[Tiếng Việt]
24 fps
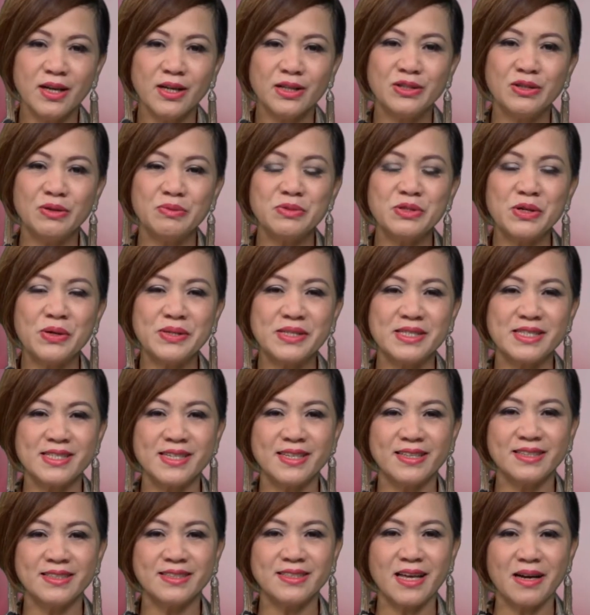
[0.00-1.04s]
Chúng tôi
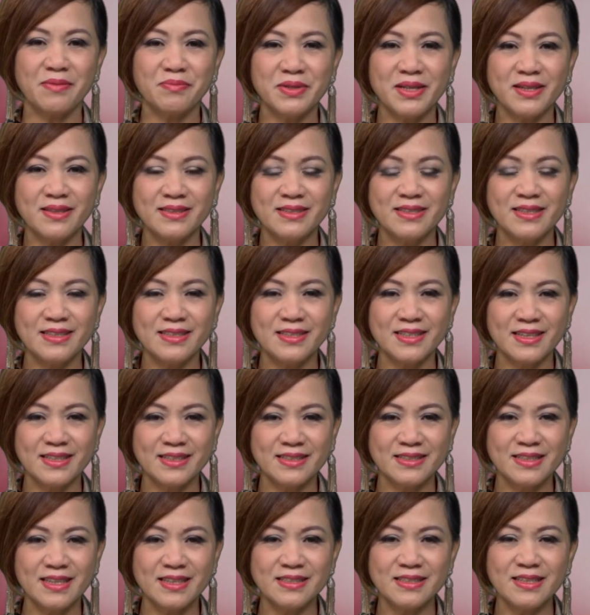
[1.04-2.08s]
xin tạm ngưng chương trình
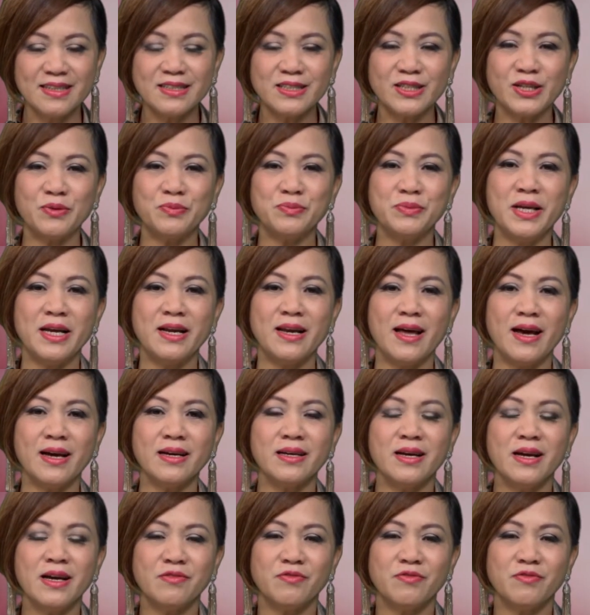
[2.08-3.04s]
tin tức trong giây lát